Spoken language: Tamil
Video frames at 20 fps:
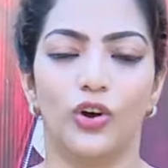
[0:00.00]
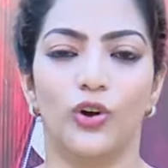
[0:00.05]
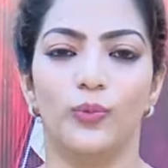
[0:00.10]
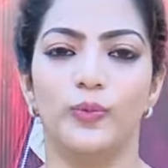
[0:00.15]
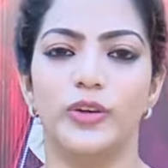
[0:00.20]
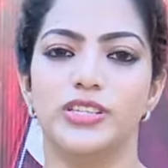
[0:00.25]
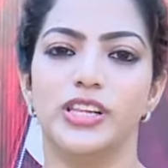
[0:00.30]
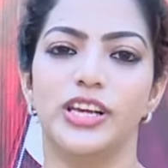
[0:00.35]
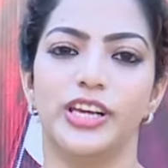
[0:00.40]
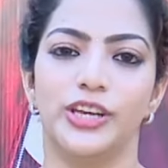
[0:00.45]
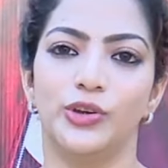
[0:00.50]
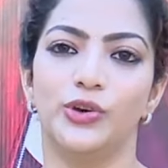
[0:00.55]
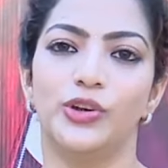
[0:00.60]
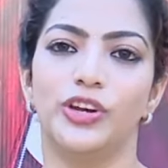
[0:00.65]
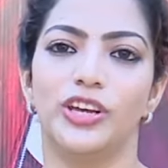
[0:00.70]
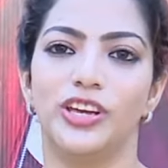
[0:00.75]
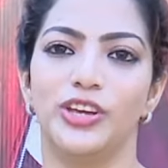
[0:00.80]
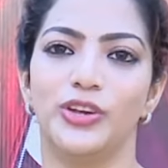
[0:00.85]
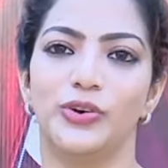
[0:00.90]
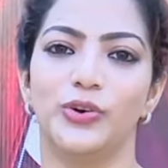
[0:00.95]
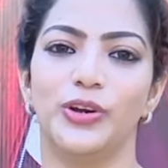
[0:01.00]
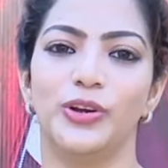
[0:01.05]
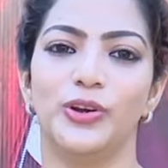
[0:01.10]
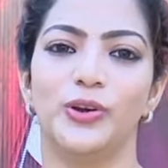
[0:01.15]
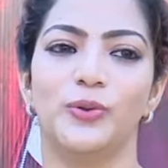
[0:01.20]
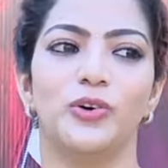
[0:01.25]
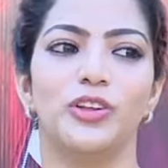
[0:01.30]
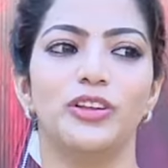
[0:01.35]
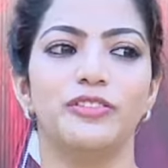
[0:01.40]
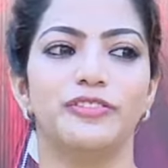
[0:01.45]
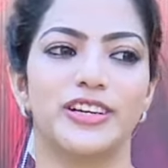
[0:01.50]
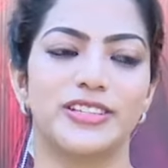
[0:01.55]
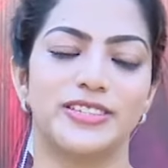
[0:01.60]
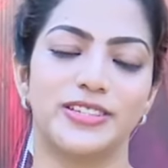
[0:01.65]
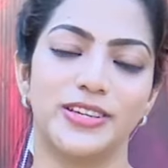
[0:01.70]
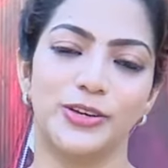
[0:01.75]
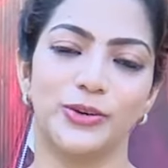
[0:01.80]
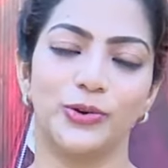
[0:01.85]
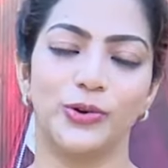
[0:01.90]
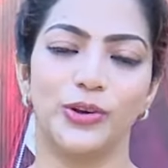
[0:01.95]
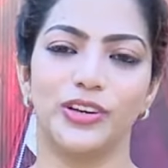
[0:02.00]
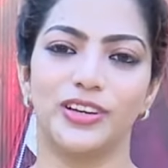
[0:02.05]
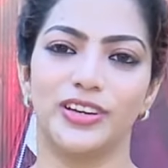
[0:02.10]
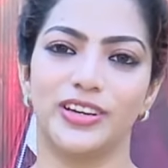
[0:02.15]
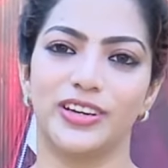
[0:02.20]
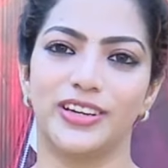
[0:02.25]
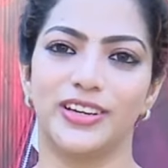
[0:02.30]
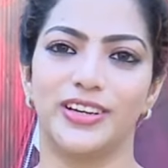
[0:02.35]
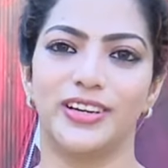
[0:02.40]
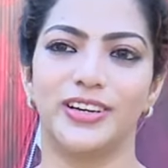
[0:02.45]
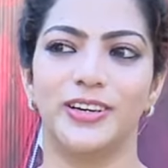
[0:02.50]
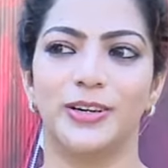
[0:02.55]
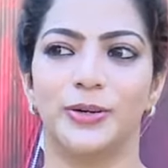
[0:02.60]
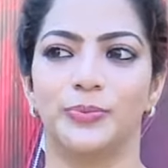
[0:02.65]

ஆப்வியஸ்லி இன்னொரு ஹீரோயின்னும் போது ஃபஸ்ட் ஹீரோயினுக்கு இருக்கிற